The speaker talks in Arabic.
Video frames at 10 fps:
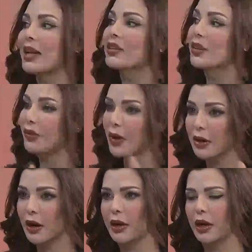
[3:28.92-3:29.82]

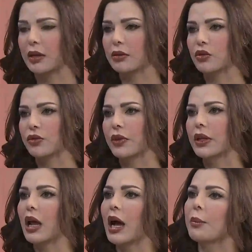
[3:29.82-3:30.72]
نتفرع يعني تشوفين
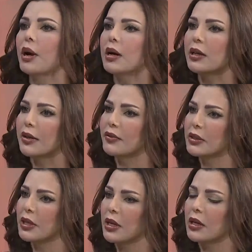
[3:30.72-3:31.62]
الاعمال
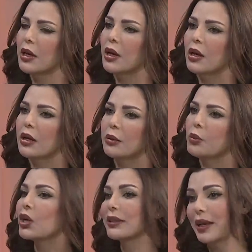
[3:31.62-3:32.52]
نفسها
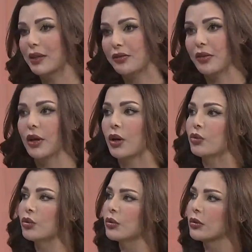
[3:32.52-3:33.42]
مختلفة
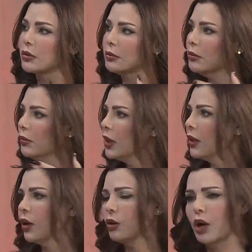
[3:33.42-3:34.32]

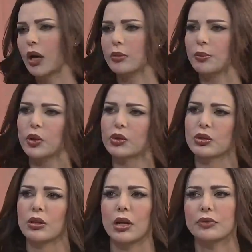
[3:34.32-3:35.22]
ومنا
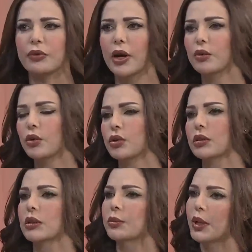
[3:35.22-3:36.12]
بخص الأطفال
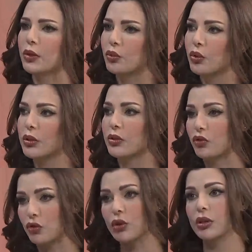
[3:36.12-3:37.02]
ويخص البيت ويخص
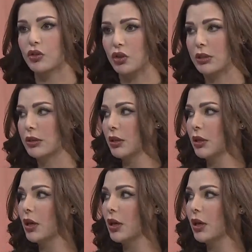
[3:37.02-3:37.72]
شغلك أنت